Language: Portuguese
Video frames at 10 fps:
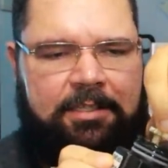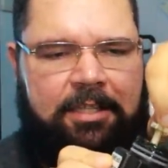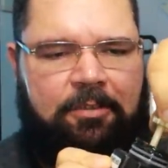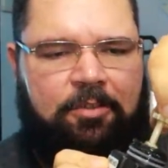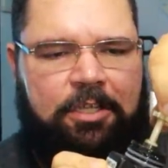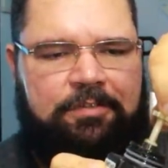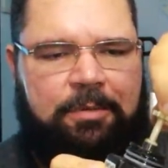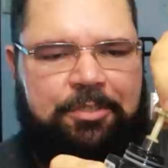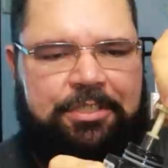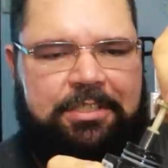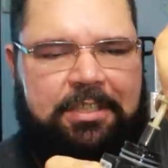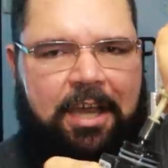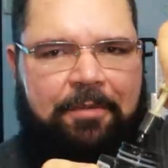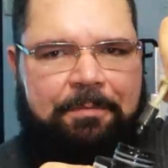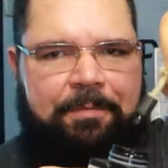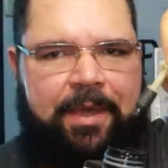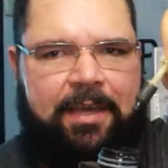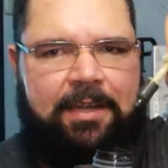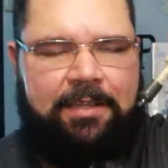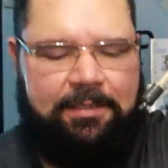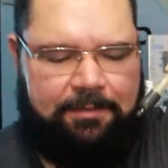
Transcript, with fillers: Então nós vamos tirar o impeller.